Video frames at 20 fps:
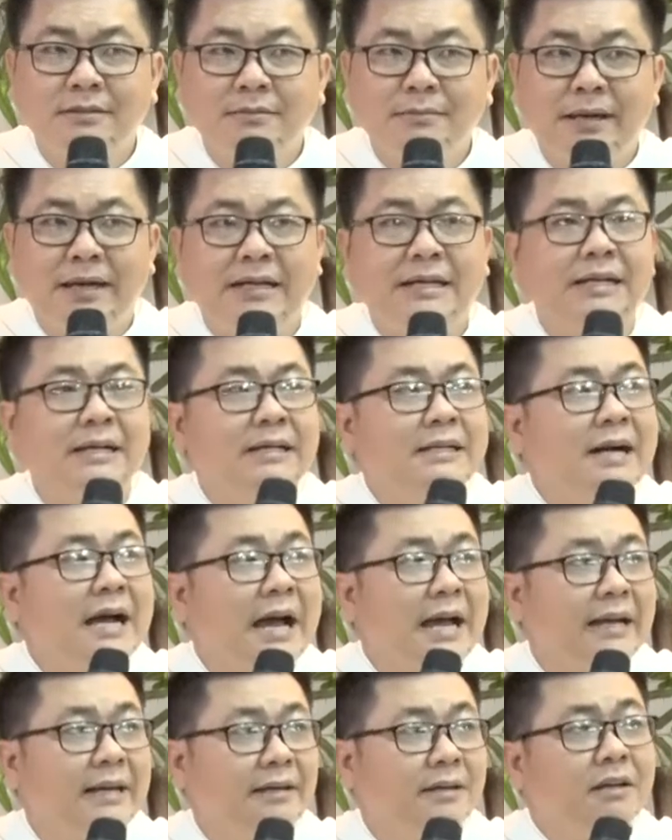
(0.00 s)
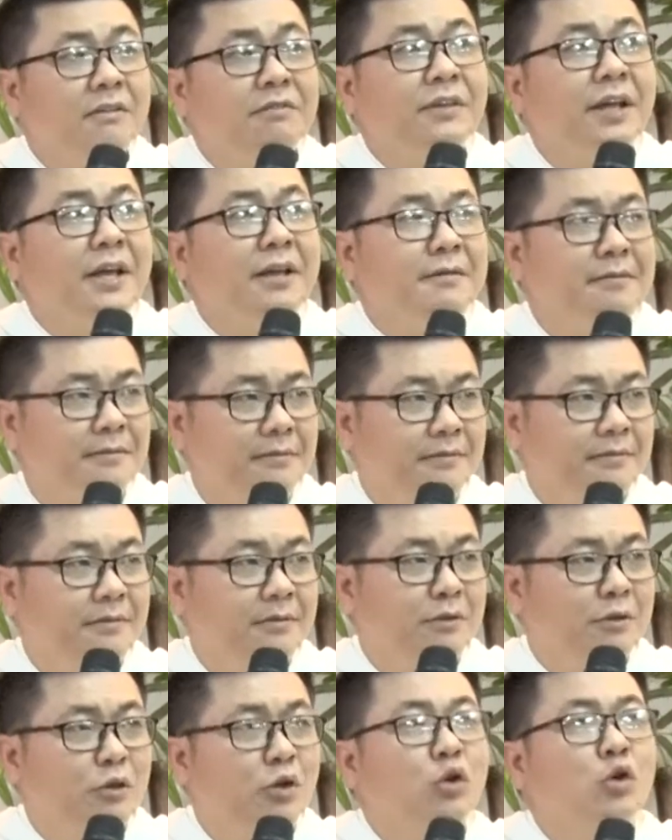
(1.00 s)
mẹ cử hành đức tin
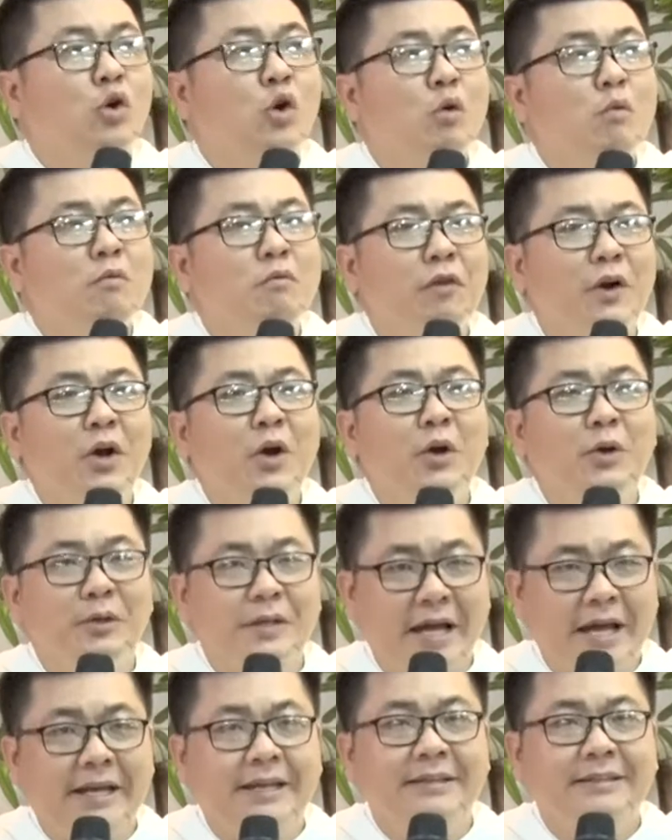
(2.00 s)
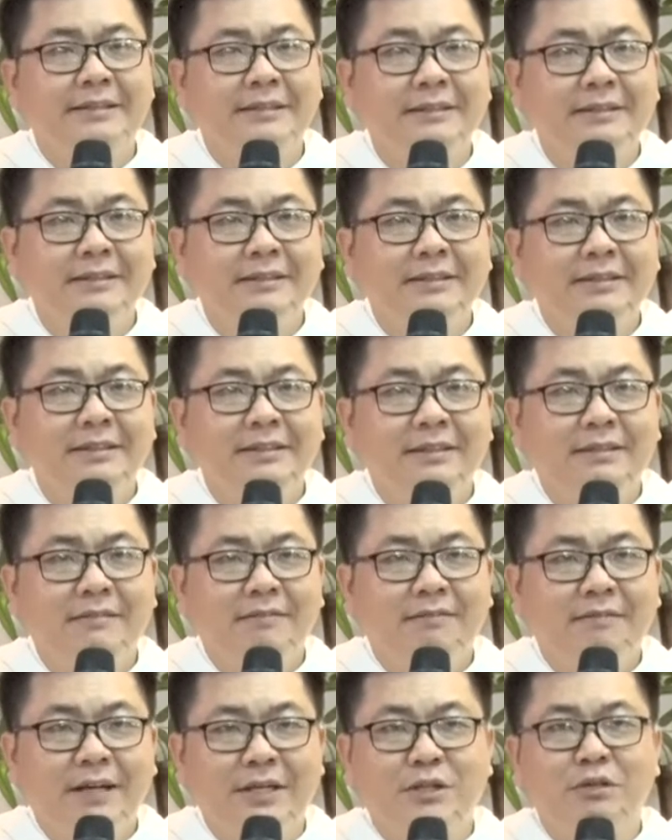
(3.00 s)
cùng với hội thánh
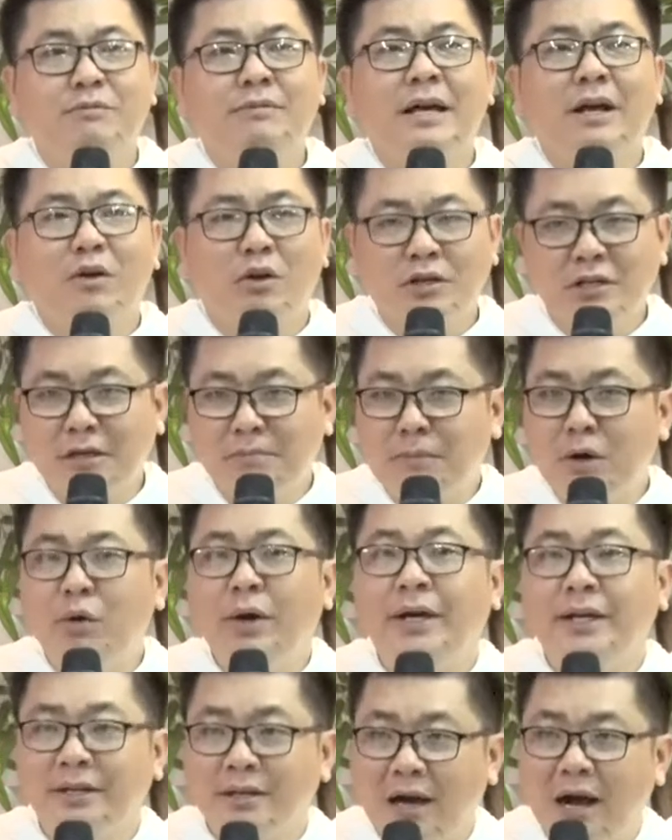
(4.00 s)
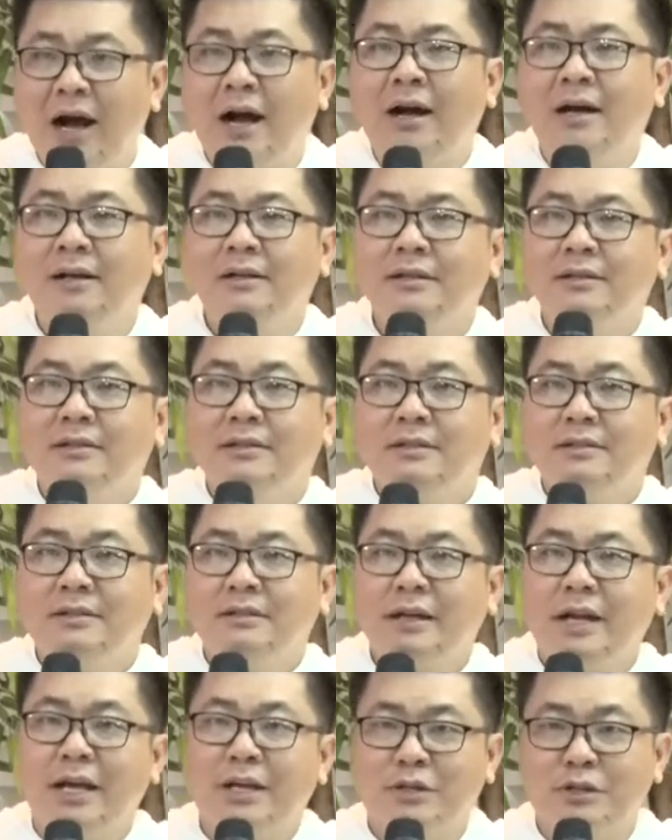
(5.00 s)
và chúng ta có được mẫu hình đó
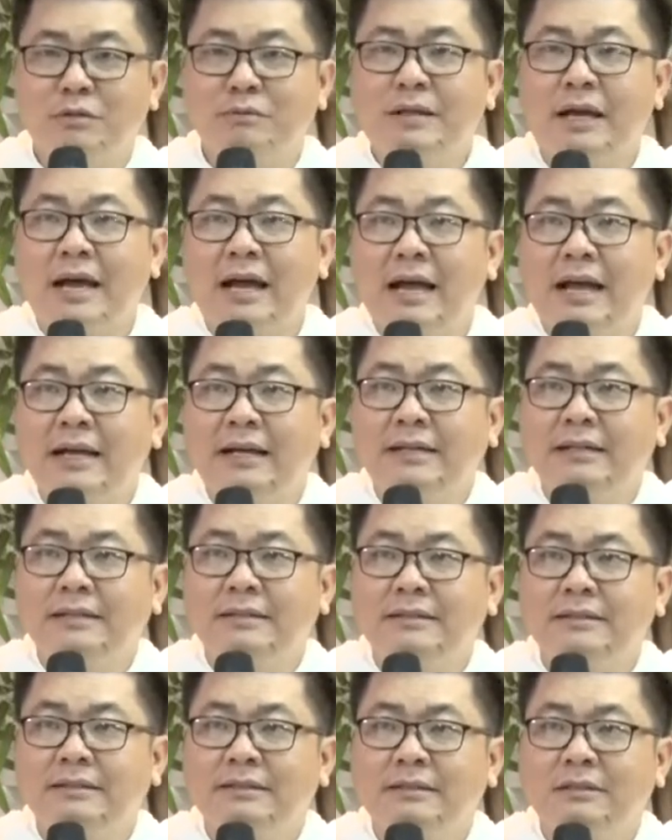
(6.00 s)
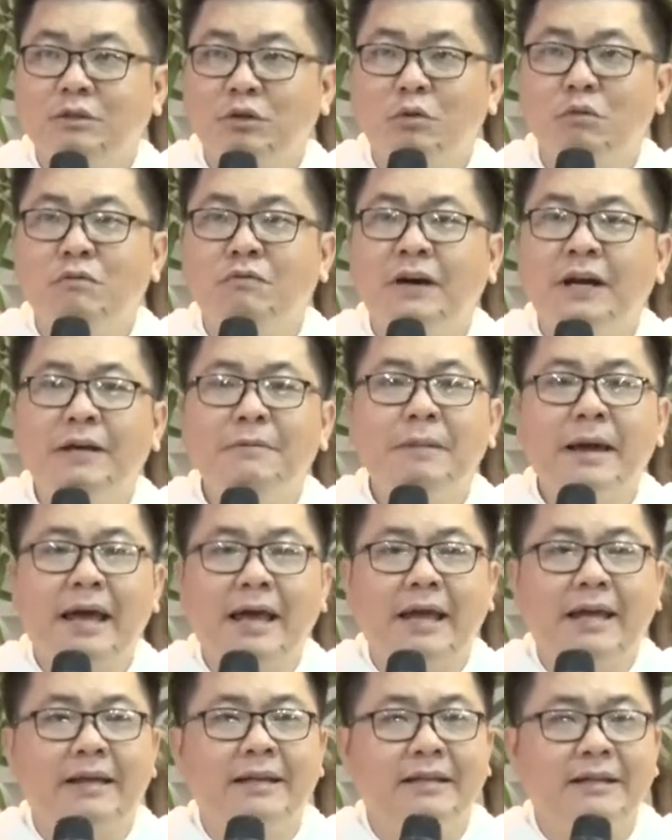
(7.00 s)
để chúng ta cùng với
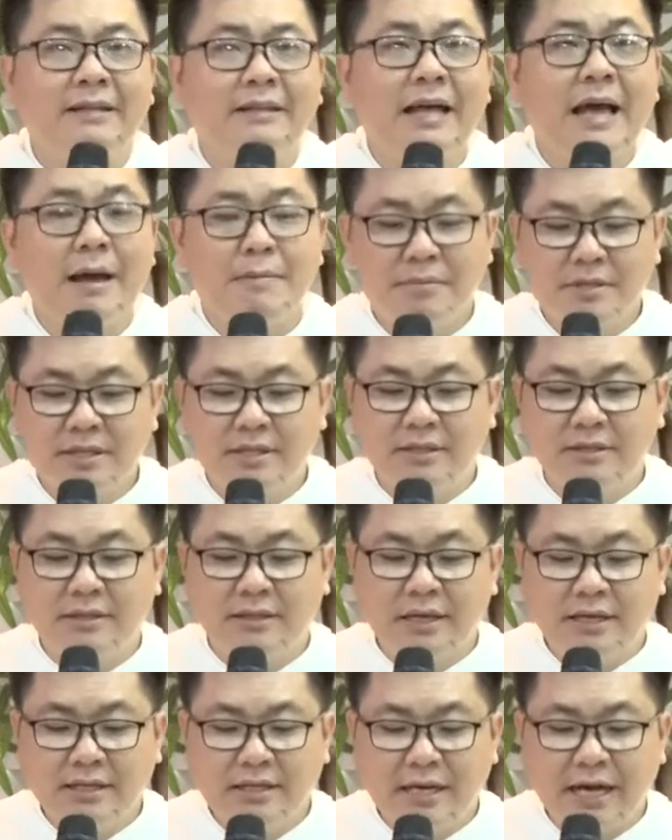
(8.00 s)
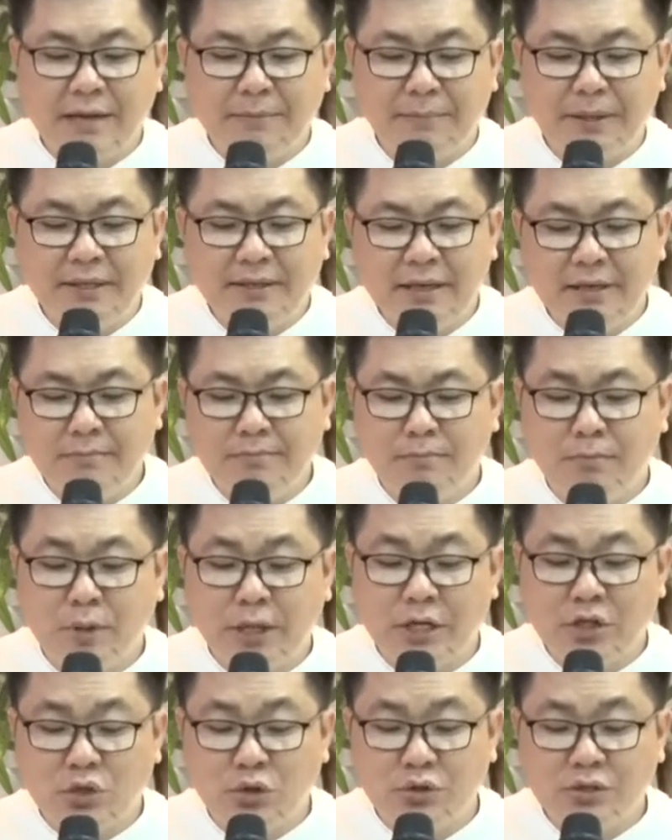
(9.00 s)
mẹ tham dự các cử hành bí tích một
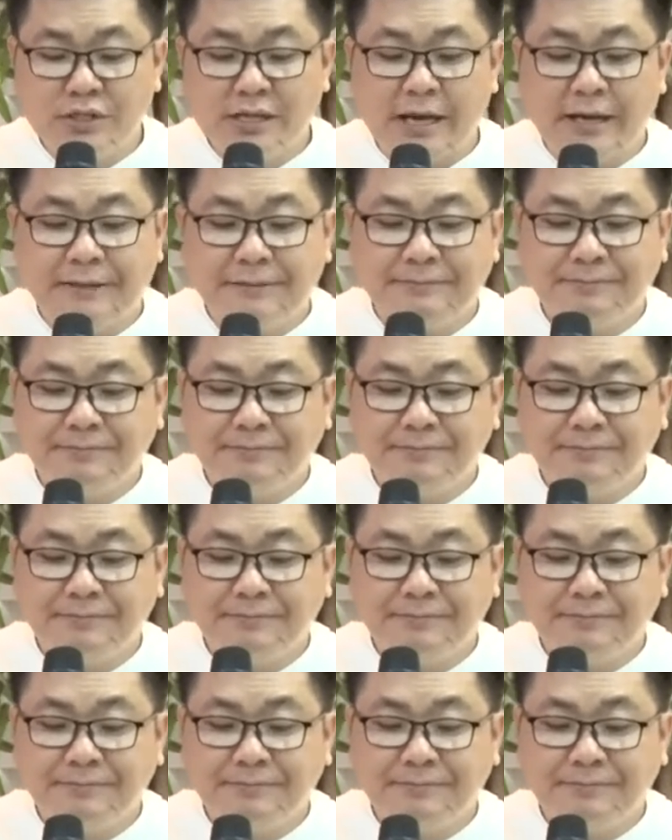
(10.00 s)
cách sốt sáng